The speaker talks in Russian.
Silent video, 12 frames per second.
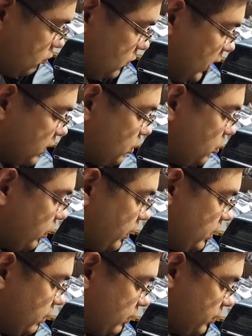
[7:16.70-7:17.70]

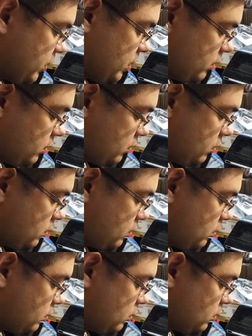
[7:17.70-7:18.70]
Достойная вообще.
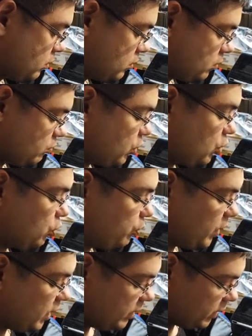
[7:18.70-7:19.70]

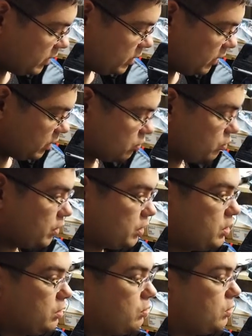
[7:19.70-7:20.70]
Покупал я китайскую
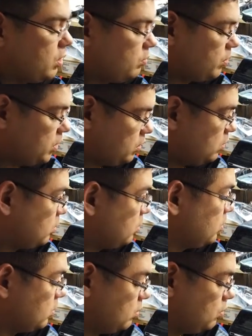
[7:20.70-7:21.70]
резину, как бы.
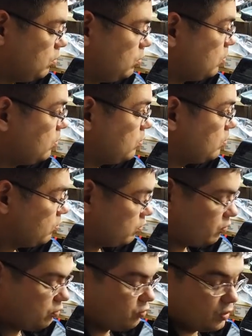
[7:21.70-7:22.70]
Но
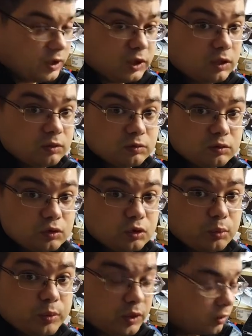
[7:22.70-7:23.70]
вот это
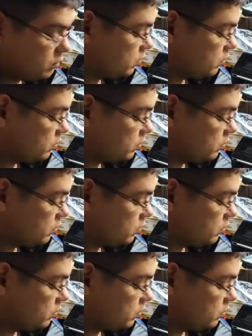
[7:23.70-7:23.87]
супер.